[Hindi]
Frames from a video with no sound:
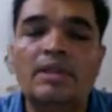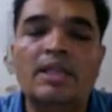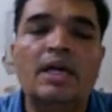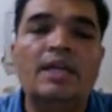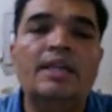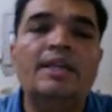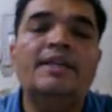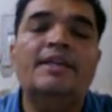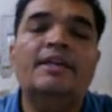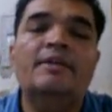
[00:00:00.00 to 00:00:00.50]

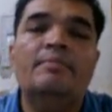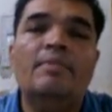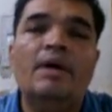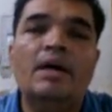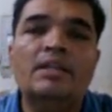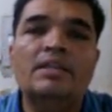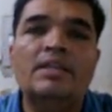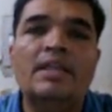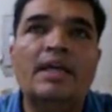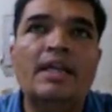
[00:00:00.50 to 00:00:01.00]
बताने के
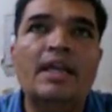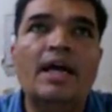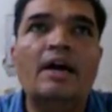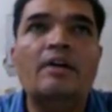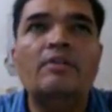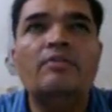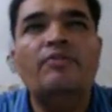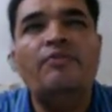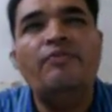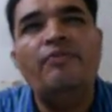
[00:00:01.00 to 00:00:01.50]
बाद देर
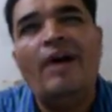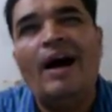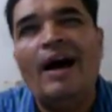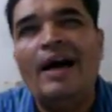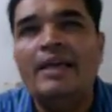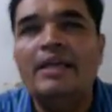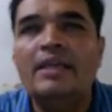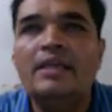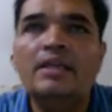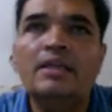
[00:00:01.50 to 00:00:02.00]
आर
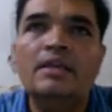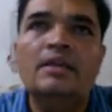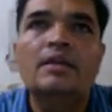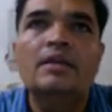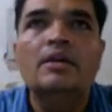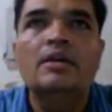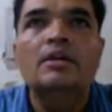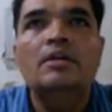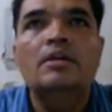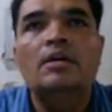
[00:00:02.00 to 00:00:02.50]

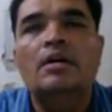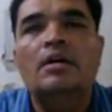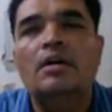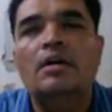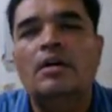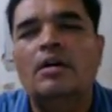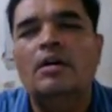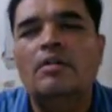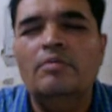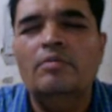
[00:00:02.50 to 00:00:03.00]

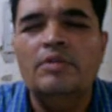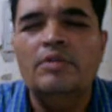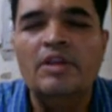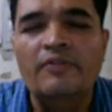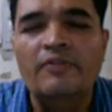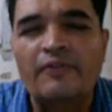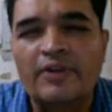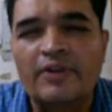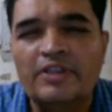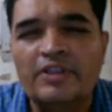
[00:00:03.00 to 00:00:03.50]
फाइव
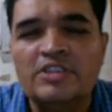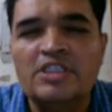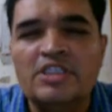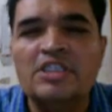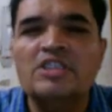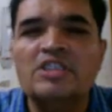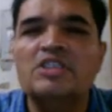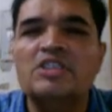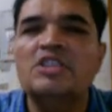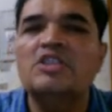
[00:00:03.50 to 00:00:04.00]

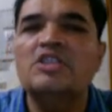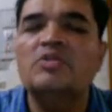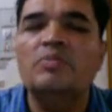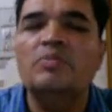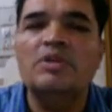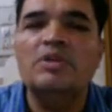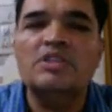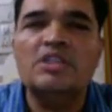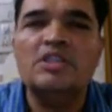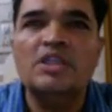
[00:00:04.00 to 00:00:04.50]
डिफरेंसेस
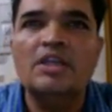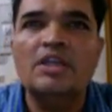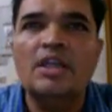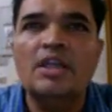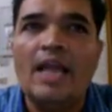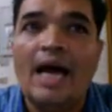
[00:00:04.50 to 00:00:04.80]
जिसमें से